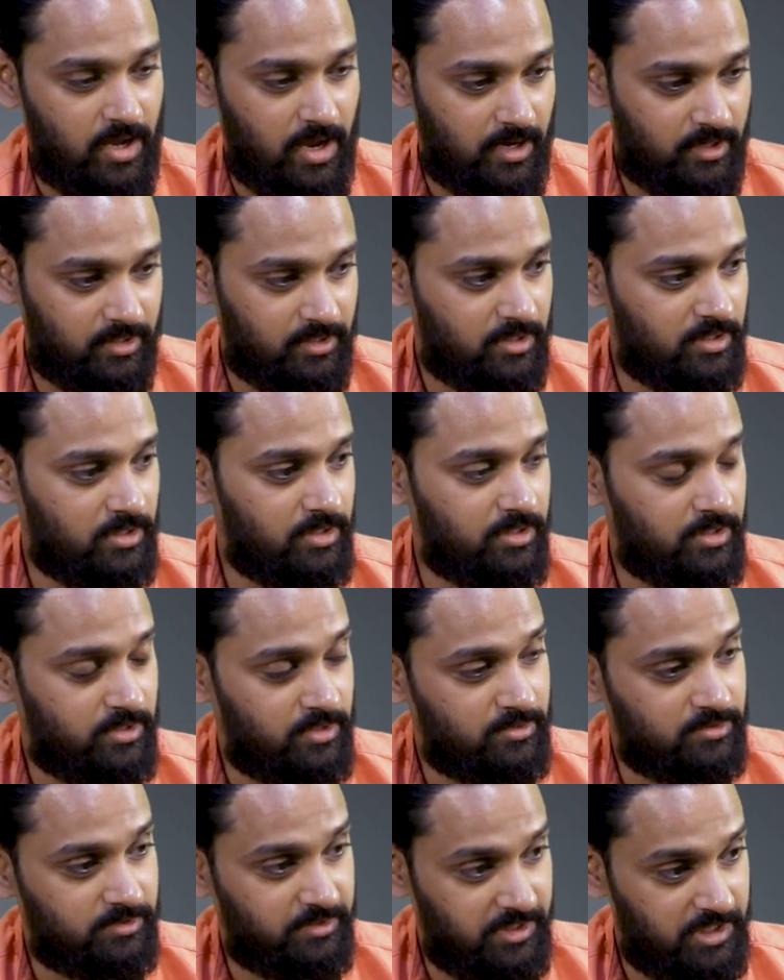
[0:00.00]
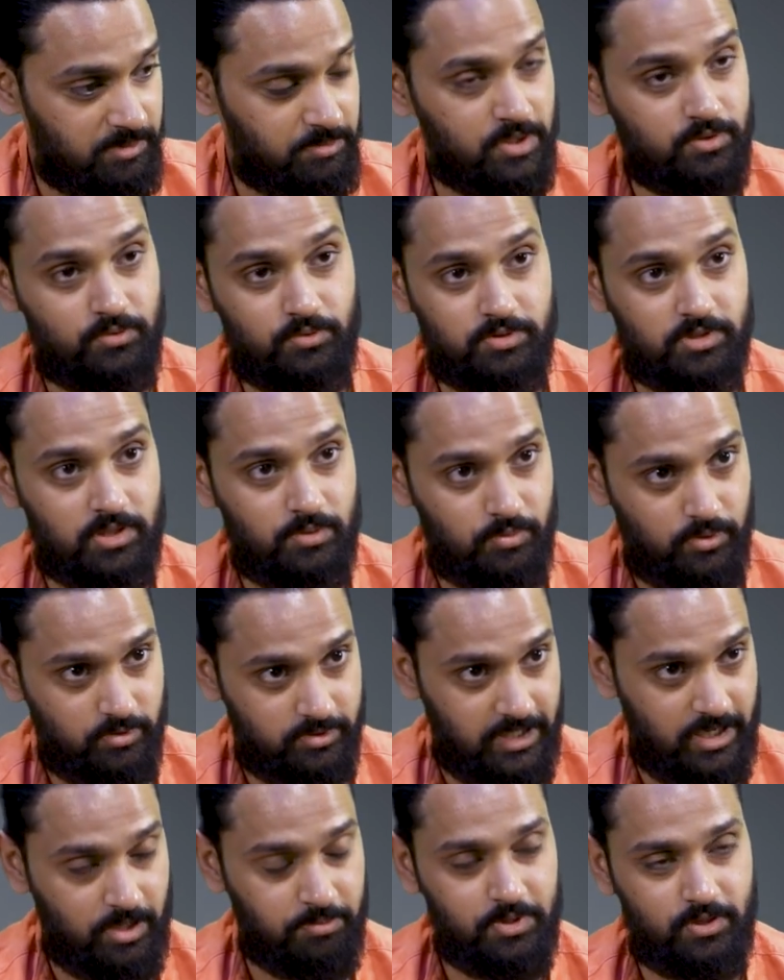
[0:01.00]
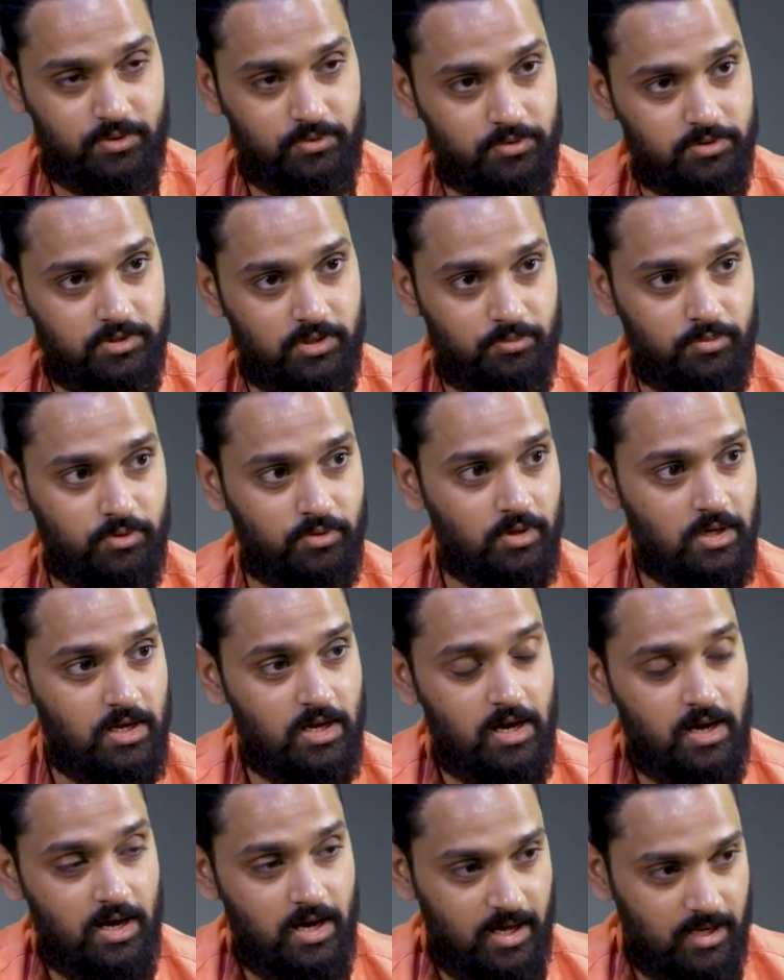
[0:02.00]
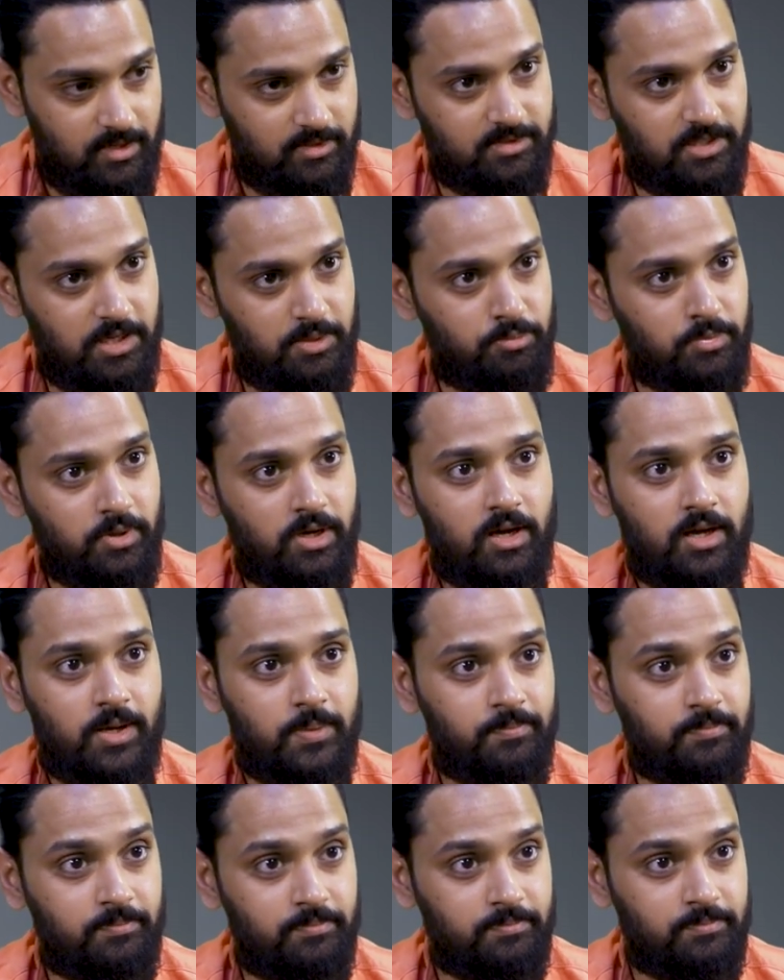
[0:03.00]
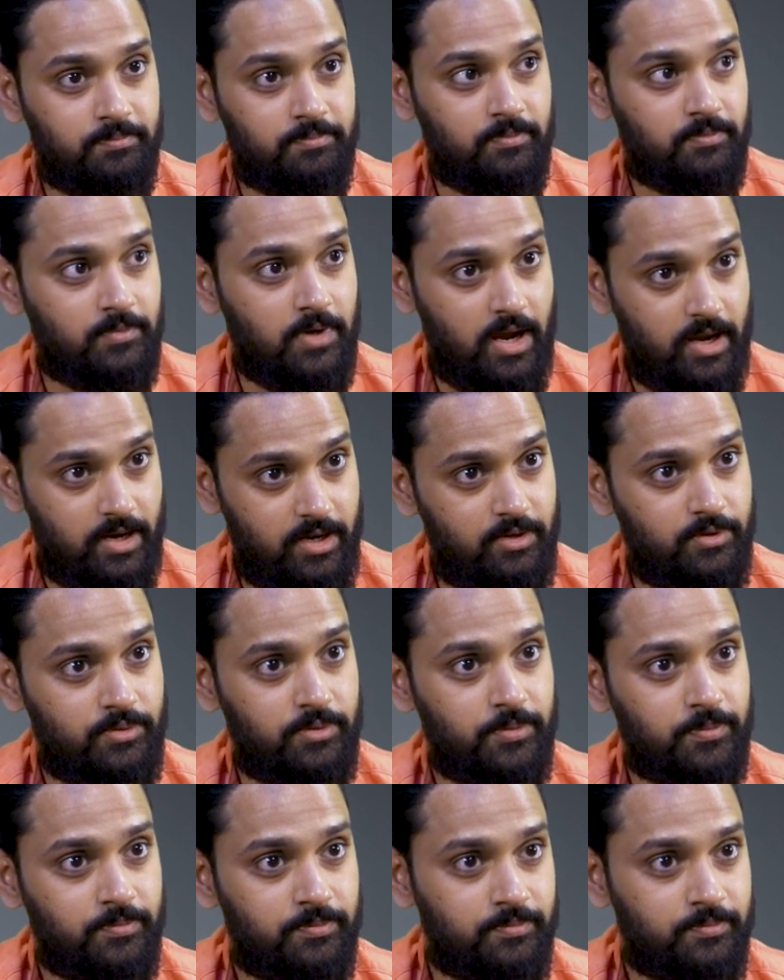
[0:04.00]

యాక్టర్ని స్క్రీన్ మీద చూసినప్పుడు సెట్ మీద చూసినప్పుడు వాళ్ళు స్లిమ్గా హైటు